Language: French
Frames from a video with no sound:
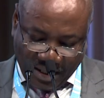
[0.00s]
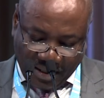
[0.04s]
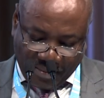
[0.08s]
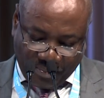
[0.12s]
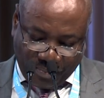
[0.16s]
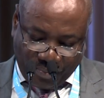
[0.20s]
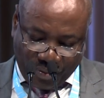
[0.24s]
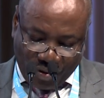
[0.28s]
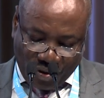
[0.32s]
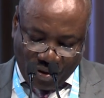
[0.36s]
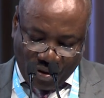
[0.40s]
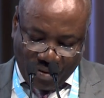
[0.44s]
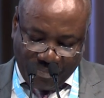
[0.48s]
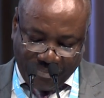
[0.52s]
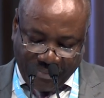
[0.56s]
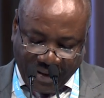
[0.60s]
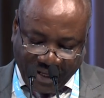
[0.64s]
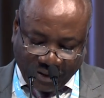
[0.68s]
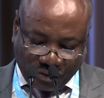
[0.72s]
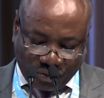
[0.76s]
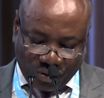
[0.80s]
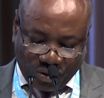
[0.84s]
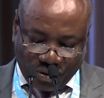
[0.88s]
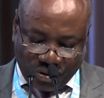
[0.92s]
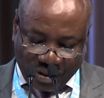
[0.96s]
peut
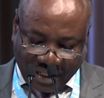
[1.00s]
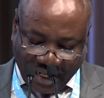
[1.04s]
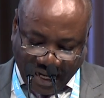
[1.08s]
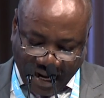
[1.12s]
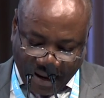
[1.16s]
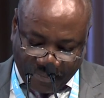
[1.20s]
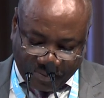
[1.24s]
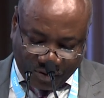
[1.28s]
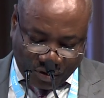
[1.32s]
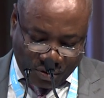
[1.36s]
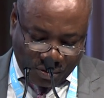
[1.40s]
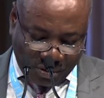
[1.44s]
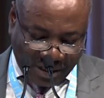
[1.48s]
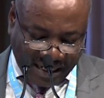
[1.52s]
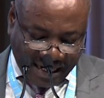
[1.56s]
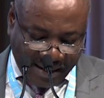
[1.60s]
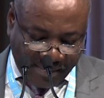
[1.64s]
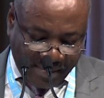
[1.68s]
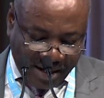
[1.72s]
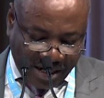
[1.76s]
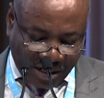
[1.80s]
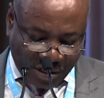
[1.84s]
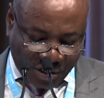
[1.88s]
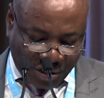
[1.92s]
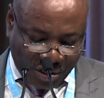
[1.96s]
mettre le cap sur
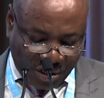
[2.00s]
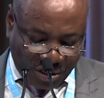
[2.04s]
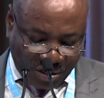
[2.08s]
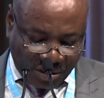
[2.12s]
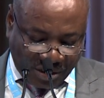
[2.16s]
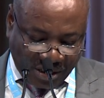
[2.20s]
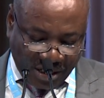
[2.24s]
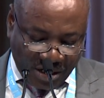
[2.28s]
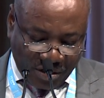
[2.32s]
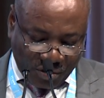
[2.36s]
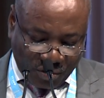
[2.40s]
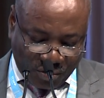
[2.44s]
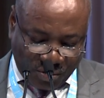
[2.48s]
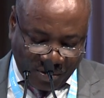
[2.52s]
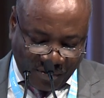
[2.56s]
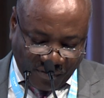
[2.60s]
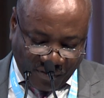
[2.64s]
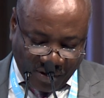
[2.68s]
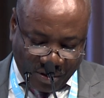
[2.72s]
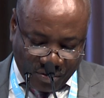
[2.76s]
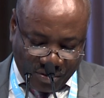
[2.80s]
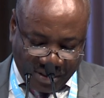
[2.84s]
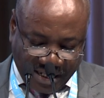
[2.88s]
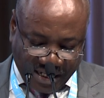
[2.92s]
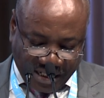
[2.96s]
l'émergence
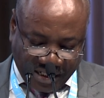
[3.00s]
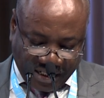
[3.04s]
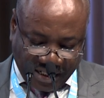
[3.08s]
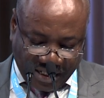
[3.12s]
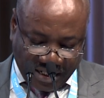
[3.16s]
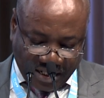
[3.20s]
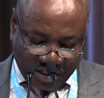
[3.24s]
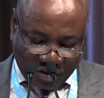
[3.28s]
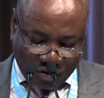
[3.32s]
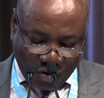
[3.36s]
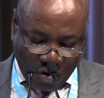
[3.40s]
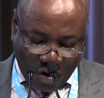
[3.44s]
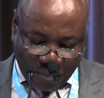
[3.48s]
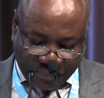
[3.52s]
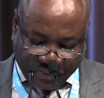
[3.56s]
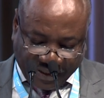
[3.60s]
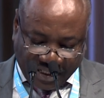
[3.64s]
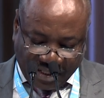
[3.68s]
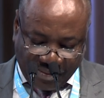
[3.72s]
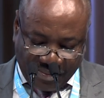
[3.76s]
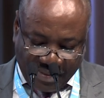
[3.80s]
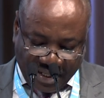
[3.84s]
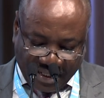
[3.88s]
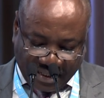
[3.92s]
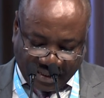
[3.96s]
suivant une échéance
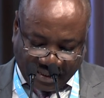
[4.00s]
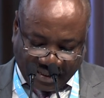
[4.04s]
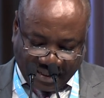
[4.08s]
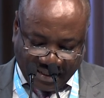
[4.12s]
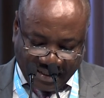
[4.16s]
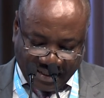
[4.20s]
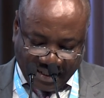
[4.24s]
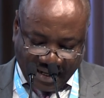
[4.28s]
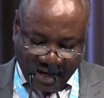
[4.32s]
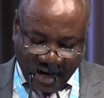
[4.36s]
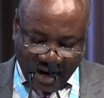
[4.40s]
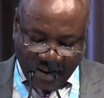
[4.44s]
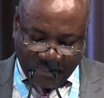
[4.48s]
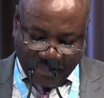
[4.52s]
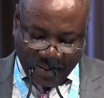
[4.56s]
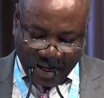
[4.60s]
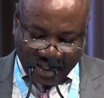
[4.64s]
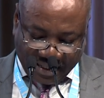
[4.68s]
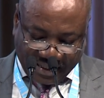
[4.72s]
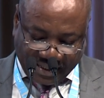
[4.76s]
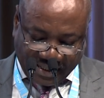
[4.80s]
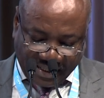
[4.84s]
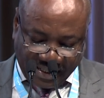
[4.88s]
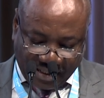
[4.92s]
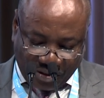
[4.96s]
optimiste à
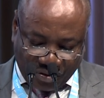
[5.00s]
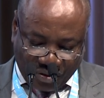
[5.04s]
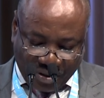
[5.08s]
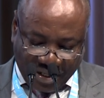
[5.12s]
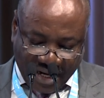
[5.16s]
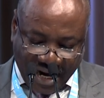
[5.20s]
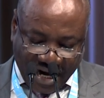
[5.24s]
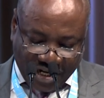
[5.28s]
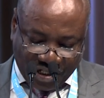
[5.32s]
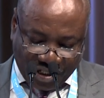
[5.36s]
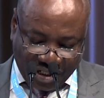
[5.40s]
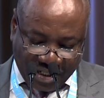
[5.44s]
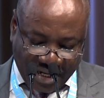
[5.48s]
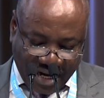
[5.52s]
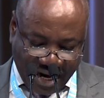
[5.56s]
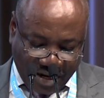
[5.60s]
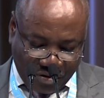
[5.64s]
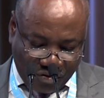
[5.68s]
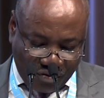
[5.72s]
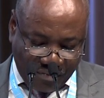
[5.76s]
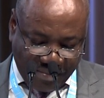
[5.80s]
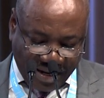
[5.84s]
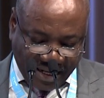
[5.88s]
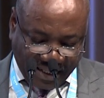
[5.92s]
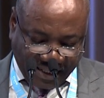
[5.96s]
partir d'un agenda
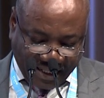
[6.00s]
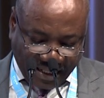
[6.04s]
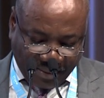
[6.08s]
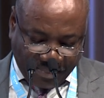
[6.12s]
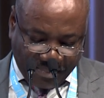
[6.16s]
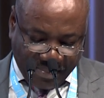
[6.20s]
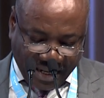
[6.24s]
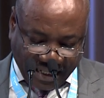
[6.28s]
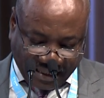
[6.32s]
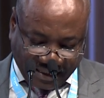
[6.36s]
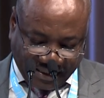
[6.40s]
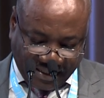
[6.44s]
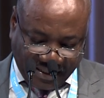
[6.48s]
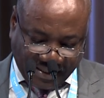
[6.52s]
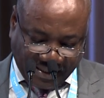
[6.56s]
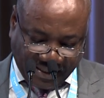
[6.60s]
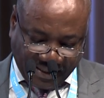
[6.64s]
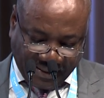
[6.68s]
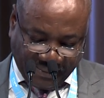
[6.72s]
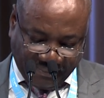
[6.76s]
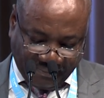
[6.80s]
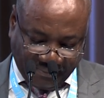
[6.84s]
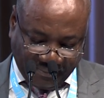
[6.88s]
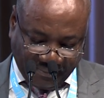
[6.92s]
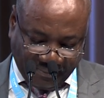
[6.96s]
numérique maîtrisé.
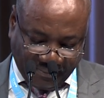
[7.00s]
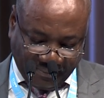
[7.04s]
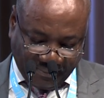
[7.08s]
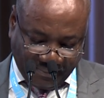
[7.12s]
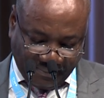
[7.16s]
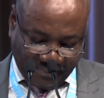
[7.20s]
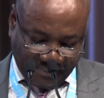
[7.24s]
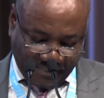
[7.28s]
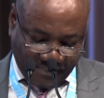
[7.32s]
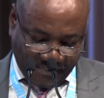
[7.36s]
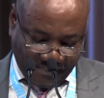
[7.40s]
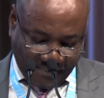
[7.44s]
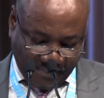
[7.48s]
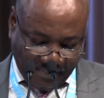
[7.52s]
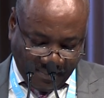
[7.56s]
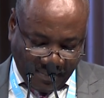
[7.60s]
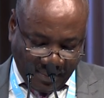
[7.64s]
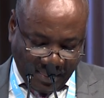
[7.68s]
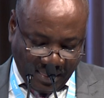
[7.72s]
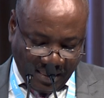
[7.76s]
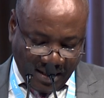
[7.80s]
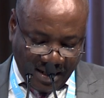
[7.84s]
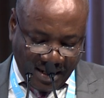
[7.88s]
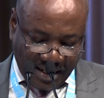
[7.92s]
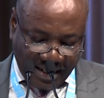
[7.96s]

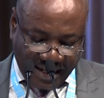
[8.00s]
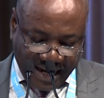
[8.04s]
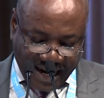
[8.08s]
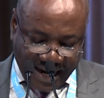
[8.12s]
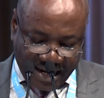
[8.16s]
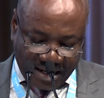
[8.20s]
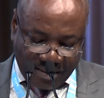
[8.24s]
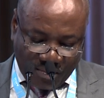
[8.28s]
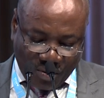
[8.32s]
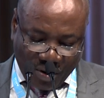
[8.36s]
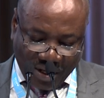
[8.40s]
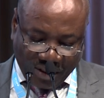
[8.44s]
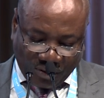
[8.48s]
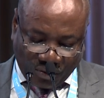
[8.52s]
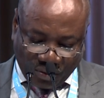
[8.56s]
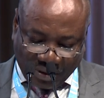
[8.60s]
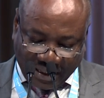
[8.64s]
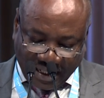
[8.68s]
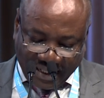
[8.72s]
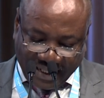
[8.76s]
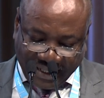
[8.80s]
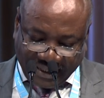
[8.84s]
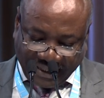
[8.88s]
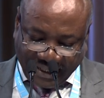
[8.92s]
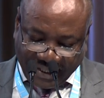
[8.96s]
Néanmoins, tout
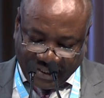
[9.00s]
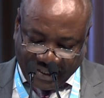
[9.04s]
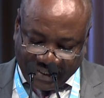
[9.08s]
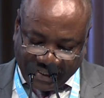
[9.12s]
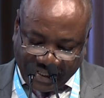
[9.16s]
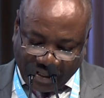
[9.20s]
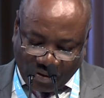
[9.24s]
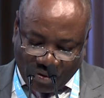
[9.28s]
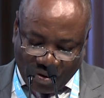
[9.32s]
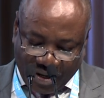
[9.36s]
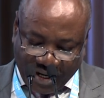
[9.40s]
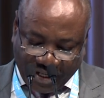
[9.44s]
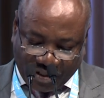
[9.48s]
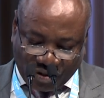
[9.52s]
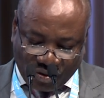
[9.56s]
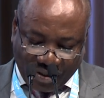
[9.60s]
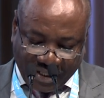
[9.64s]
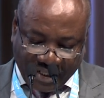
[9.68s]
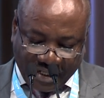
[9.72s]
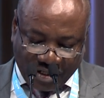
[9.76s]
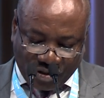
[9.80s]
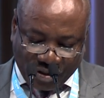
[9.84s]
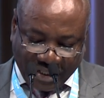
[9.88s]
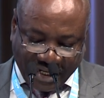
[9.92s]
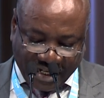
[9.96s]
en intégrant ces corrections et
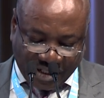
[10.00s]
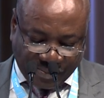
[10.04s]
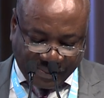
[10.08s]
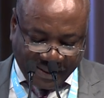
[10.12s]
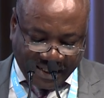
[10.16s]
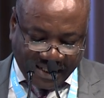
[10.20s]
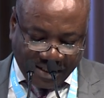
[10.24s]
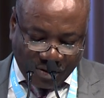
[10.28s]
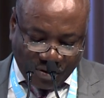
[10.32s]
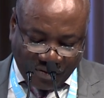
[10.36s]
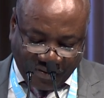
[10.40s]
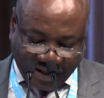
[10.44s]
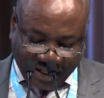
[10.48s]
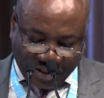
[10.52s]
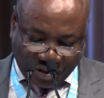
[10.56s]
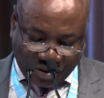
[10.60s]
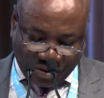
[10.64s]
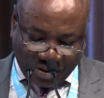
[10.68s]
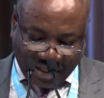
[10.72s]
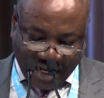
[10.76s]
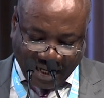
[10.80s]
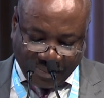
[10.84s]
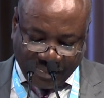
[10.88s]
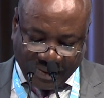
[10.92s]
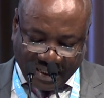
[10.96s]
dans un esprit d'innovation,
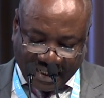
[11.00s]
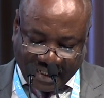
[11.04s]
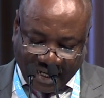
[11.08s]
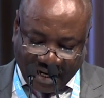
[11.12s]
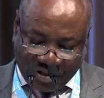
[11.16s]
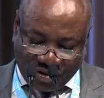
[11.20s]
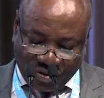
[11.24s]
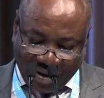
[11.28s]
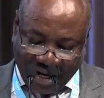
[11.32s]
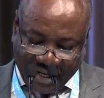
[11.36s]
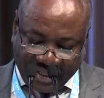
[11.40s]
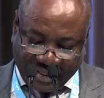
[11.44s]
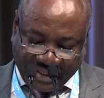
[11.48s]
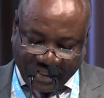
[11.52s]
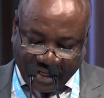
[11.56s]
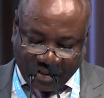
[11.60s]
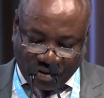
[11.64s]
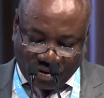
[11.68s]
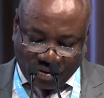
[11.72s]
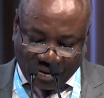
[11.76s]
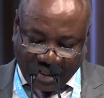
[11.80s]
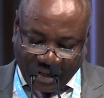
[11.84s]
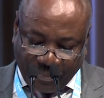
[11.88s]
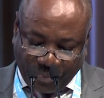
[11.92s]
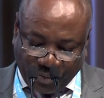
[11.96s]
l'administration haïtienne,
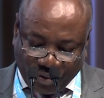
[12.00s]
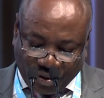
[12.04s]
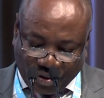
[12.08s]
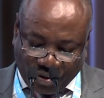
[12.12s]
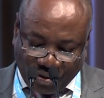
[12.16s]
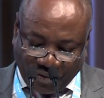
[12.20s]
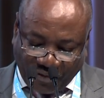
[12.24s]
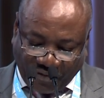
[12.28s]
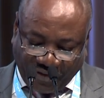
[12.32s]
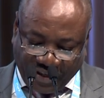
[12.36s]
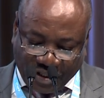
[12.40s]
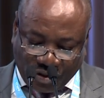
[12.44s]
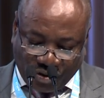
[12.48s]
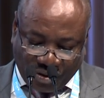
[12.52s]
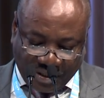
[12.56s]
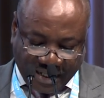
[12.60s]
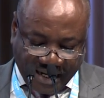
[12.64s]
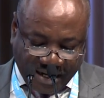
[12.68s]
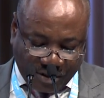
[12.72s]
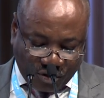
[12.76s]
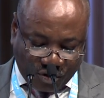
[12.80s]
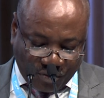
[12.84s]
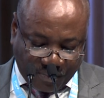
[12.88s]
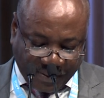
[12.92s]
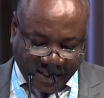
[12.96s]
sous l'impulsion
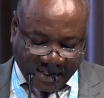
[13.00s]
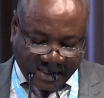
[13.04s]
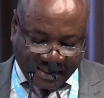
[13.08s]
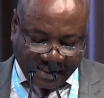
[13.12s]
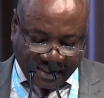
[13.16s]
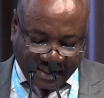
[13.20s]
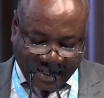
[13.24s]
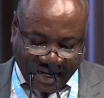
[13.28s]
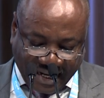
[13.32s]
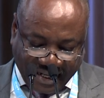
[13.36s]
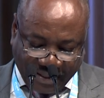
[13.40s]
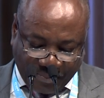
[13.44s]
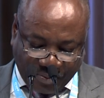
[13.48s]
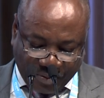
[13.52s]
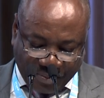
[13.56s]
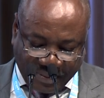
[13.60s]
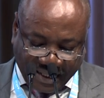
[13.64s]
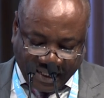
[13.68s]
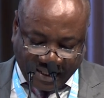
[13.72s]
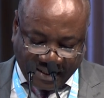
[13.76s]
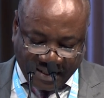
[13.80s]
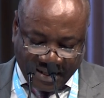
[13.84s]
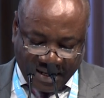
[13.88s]
visionnaire du président de la République,